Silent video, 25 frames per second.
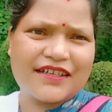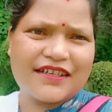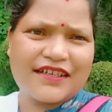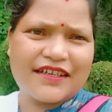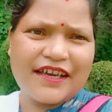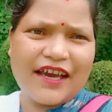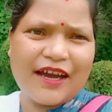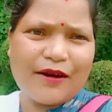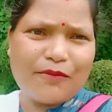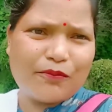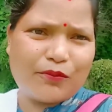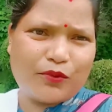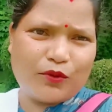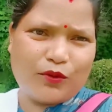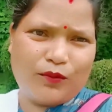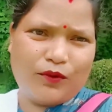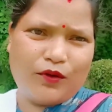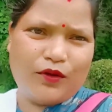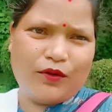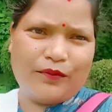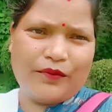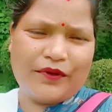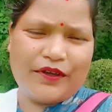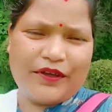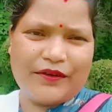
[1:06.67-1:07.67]
क्या
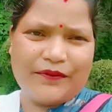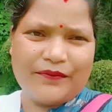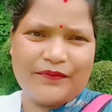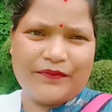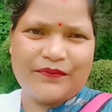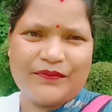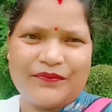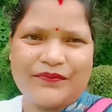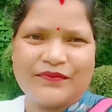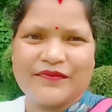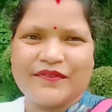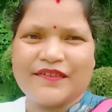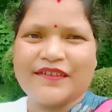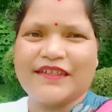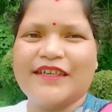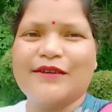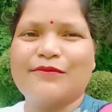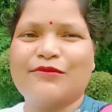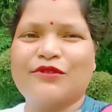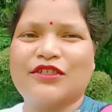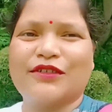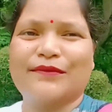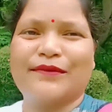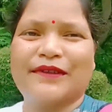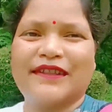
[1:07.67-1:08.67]
प्रॉब्लम है ये
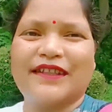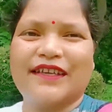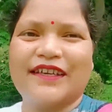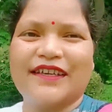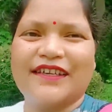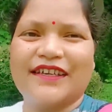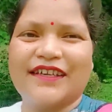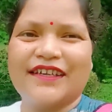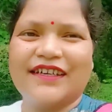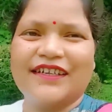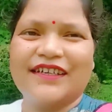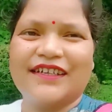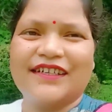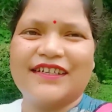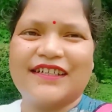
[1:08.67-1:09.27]
मुझे बताइए